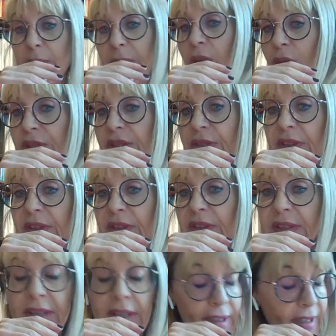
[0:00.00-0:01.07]
principe qui rend
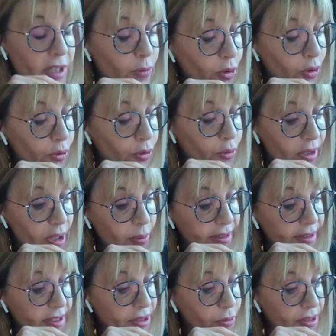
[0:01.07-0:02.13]
difficile également
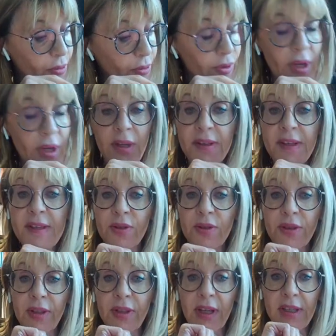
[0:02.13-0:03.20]
donc l'implantation
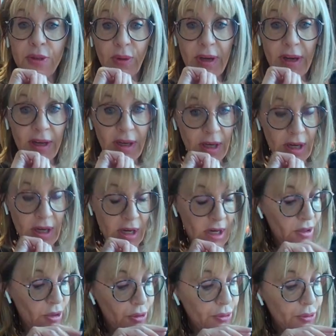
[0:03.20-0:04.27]
des centrales
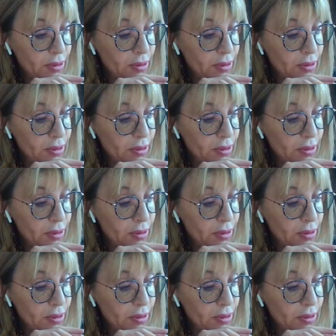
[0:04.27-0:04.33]
solaires